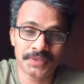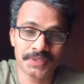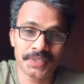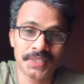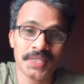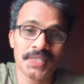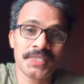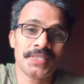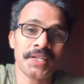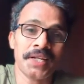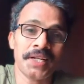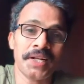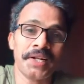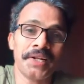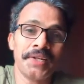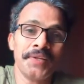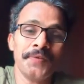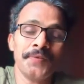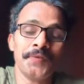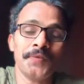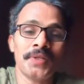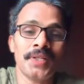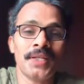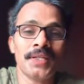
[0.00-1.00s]
షేర్ చేయండి
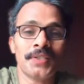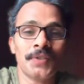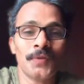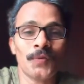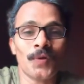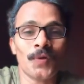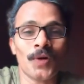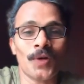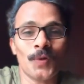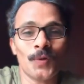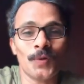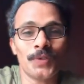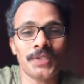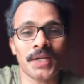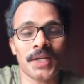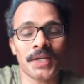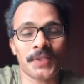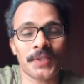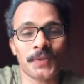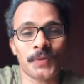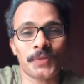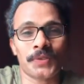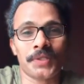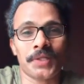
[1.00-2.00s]
వీలైతే వాళ్ళు
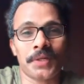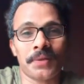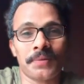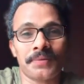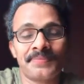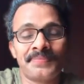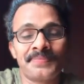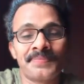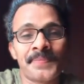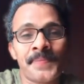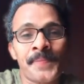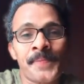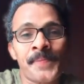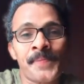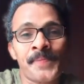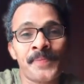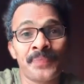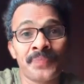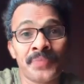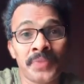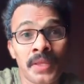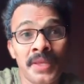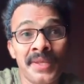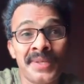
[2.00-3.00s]
జాయిన్ అవుతారు
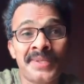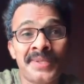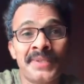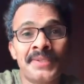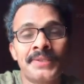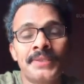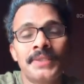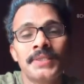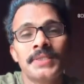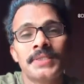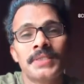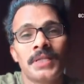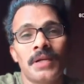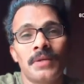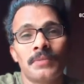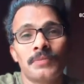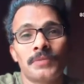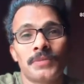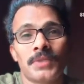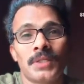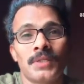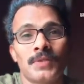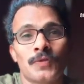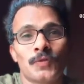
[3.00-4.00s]
మీ కిడ్నీ స్కామ్
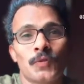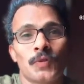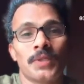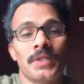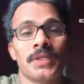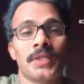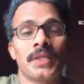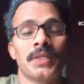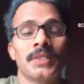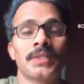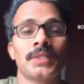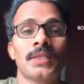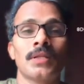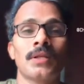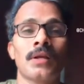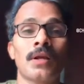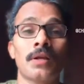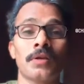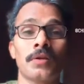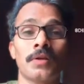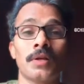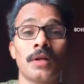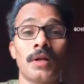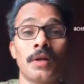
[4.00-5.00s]
చూడండి ఎంత
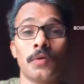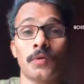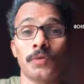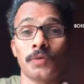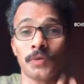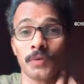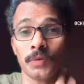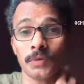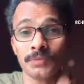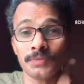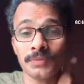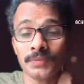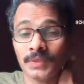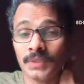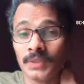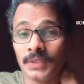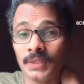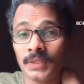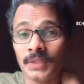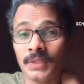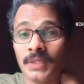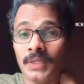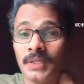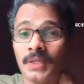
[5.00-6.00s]
దారుణంగా ఉందో
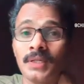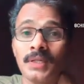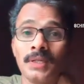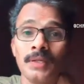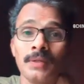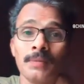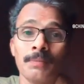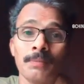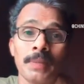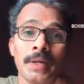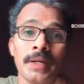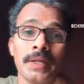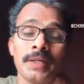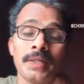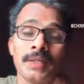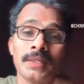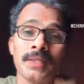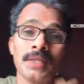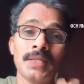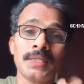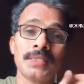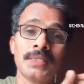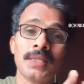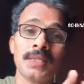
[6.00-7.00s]
ఈ బయట
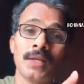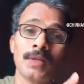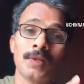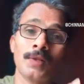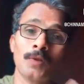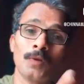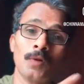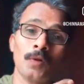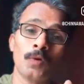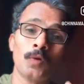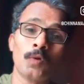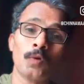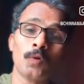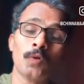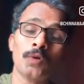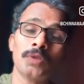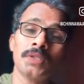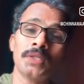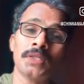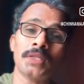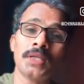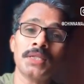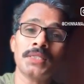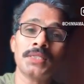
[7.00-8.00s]
దేశాల్లో
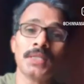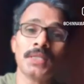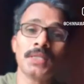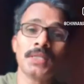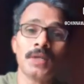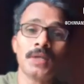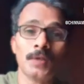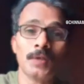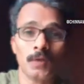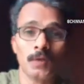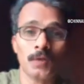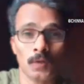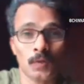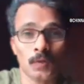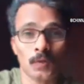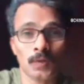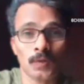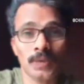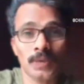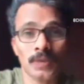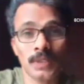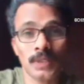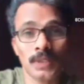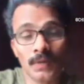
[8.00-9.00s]
కొన్ని దేశాల్లో
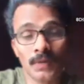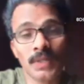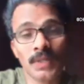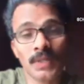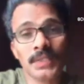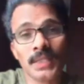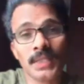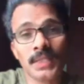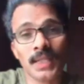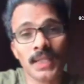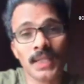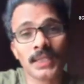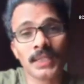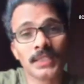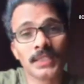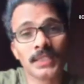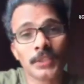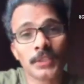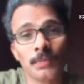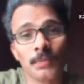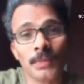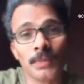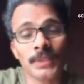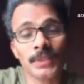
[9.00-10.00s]
ఎవరైతే రక్త
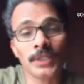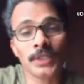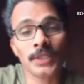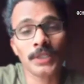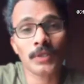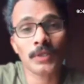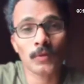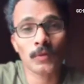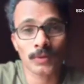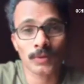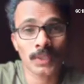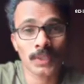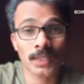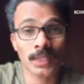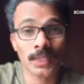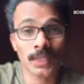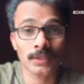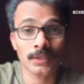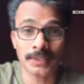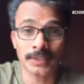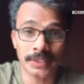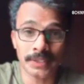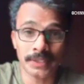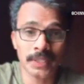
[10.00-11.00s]
సంబంధికులు
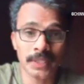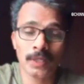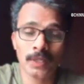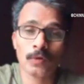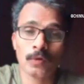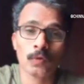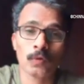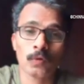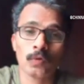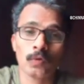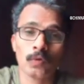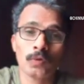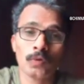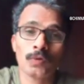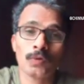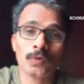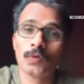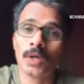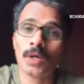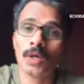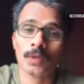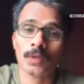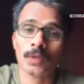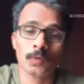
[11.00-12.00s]
ఉన్నారని ఇండియాలో రూల్ ఉందో
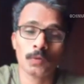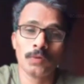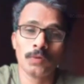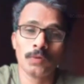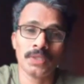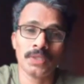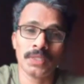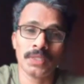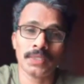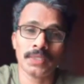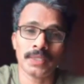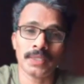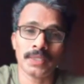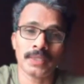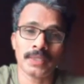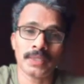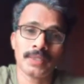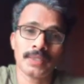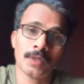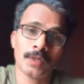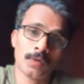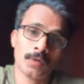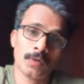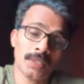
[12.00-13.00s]
ఆ రూల్ లేదండి
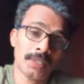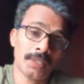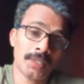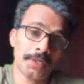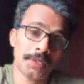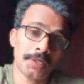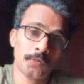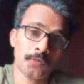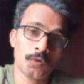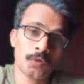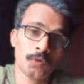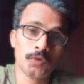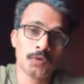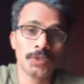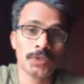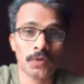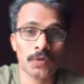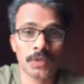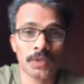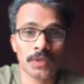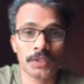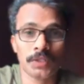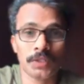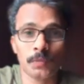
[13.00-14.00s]
ఎవరైనా ఇవ్వచ్చు
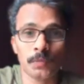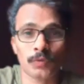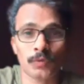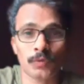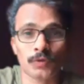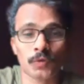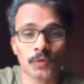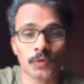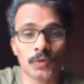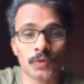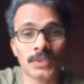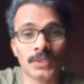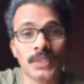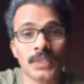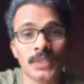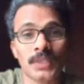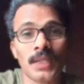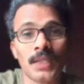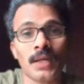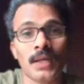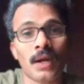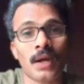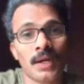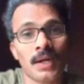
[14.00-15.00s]
ఎవరైనా పుచ్చుకోవచ్చు అంటే
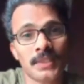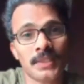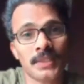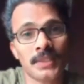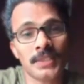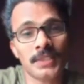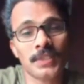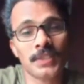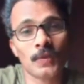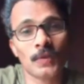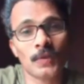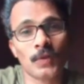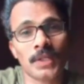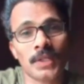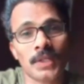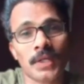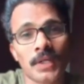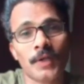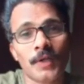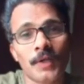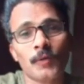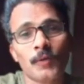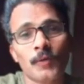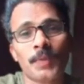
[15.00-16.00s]
ఆ దేశంలోనే
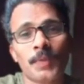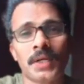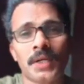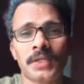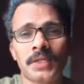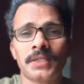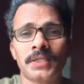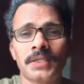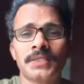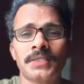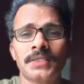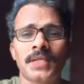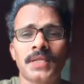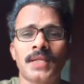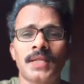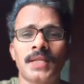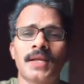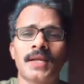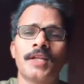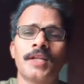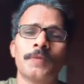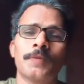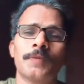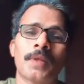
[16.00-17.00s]
కాదు పక్క దేశాలు
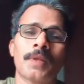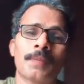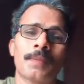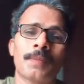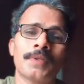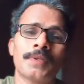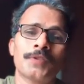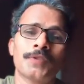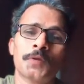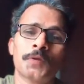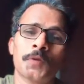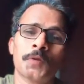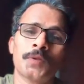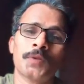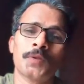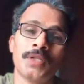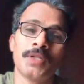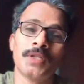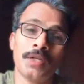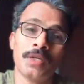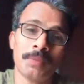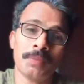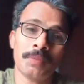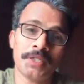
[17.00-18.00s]
కానీ ప్రపంచంలో
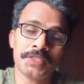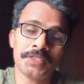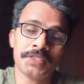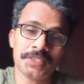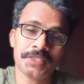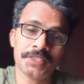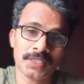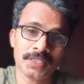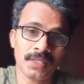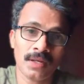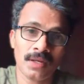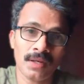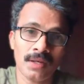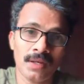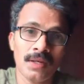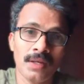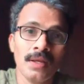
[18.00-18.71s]
ఏ మనిషి ఇచ్చినా